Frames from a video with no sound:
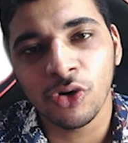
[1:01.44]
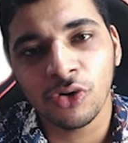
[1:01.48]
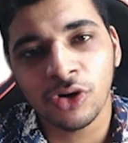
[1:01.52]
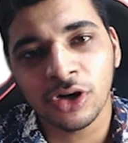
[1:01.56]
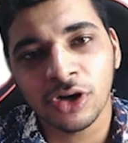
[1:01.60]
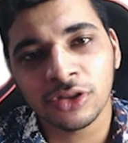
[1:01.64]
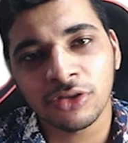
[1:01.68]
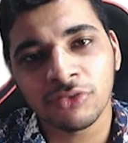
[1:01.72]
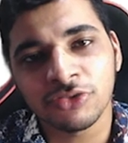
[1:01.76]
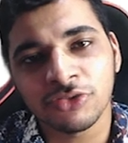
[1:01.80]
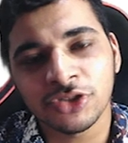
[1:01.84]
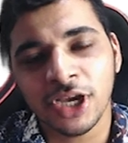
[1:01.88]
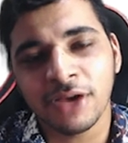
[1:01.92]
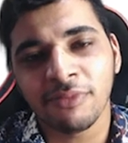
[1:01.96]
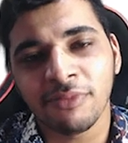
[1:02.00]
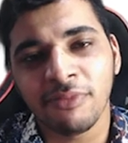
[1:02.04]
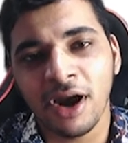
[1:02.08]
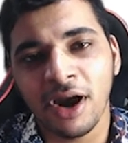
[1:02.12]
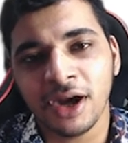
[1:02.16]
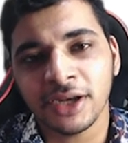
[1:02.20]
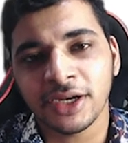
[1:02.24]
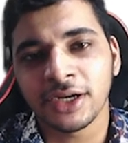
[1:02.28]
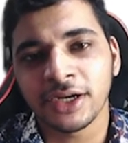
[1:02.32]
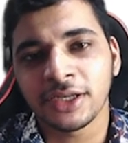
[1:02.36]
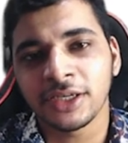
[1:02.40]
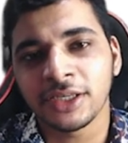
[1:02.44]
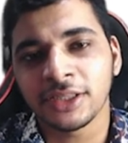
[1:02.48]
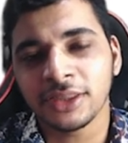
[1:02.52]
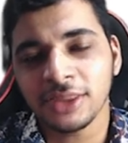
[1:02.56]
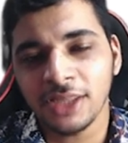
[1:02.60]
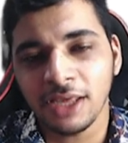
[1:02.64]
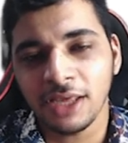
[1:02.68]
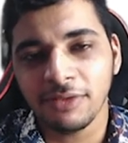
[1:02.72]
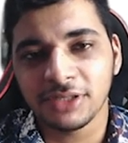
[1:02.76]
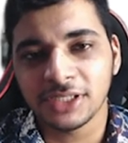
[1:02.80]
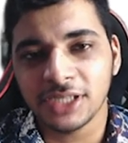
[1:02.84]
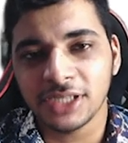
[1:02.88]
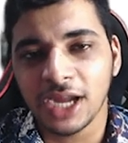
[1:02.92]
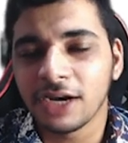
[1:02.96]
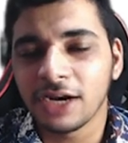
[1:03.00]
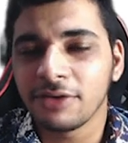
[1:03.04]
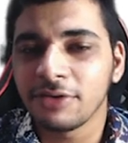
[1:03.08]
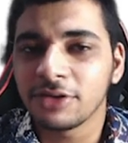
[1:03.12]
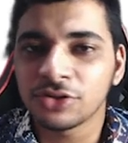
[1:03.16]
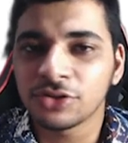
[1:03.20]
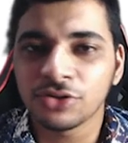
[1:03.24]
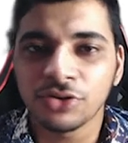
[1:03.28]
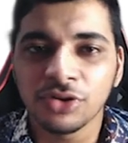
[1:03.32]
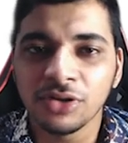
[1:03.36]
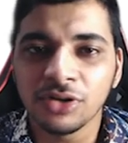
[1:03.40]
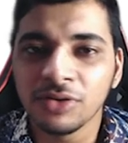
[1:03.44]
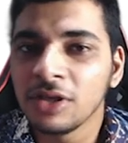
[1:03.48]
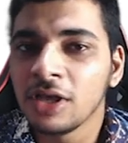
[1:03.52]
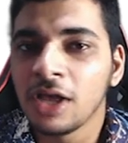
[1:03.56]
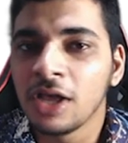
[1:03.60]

करता हूँ चाहे मार्केट कितना भी साइडवेज हो